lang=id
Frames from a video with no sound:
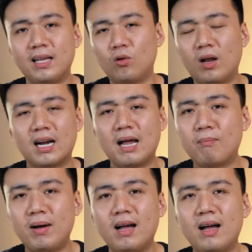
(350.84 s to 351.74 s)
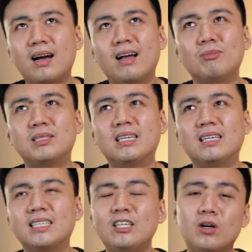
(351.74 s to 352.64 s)
itulah kenapa kalau
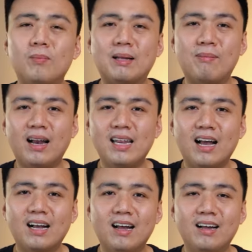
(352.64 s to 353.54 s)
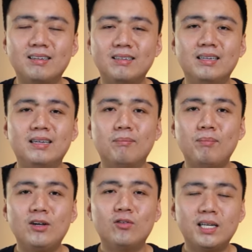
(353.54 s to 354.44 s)
misalnya saya juga pertama kali agak
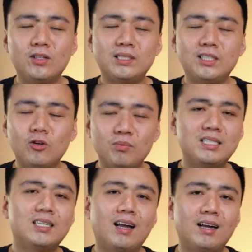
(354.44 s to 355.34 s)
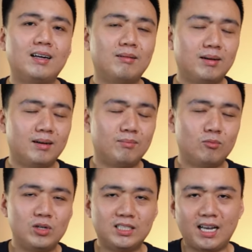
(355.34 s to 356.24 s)
bingung gitu sih kok bisa uh,
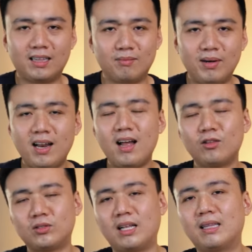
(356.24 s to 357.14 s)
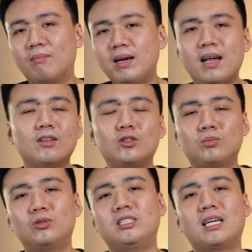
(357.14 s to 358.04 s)
Budi Said menang terus Antam menang
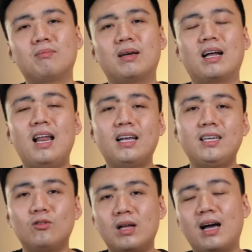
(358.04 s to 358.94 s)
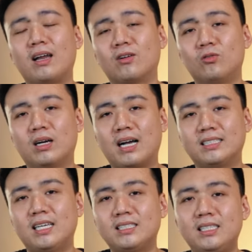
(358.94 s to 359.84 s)
terus Budi Said menang lagi udah udah
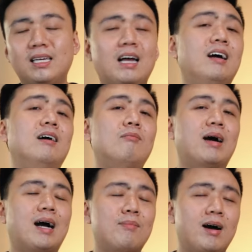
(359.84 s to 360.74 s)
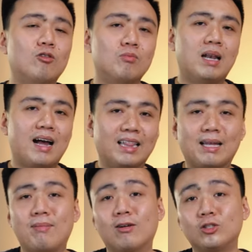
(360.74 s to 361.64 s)
kasasi uh, Mahkamah Agung bilang
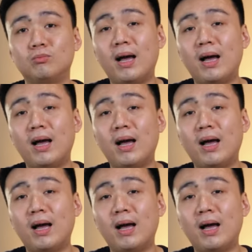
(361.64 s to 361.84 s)
Antam harus